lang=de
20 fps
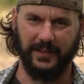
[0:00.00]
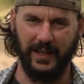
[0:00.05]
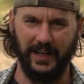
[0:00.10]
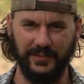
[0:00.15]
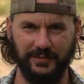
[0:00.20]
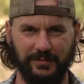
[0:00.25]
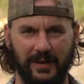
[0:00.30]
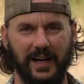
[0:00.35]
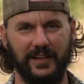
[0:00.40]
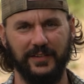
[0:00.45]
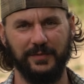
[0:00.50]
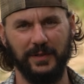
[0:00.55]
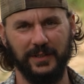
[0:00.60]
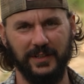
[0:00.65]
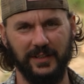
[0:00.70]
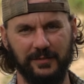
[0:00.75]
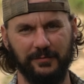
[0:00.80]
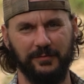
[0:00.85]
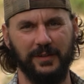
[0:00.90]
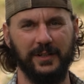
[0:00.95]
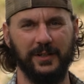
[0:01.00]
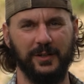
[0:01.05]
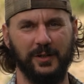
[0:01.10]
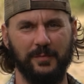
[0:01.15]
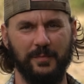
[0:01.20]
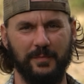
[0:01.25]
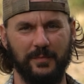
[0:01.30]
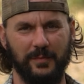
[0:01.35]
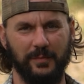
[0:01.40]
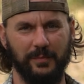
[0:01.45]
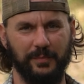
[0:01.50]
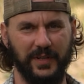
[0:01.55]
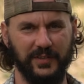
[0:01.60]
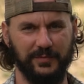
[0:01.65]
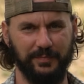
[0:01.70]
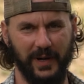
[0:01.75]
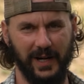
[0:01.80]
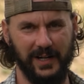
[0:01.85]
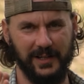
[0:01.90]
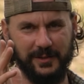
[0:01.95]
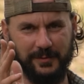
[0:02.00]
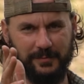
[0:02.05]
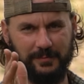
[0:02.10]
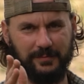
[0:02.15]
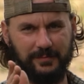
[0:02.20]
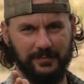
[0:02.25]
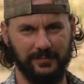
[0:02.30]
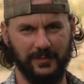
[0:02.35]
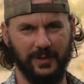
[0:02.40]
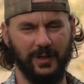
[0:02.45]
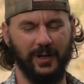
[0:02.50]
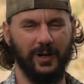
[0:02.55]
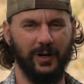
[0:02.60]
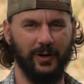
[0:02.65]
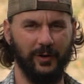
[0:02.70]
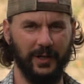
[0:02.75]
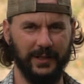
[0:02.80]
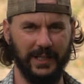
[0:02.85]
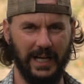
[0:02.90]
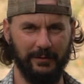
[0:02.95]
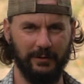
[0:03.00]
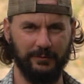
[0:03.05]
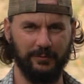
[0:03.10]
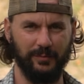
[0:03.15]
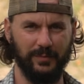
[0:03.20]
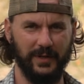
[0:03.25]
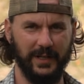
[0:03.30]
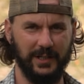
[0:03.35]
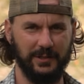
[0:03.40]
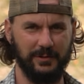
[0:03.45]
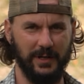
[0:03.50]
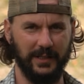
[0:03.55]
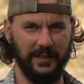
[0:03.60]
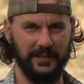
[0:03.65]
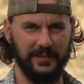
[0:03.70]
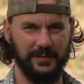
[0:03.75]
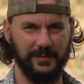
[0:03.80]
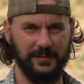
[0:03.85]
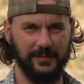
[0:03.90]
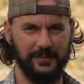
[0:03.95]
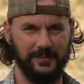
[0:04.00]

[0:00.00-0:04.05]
Das war's mit diesem Video. Bis bald, euer David von Black Trident.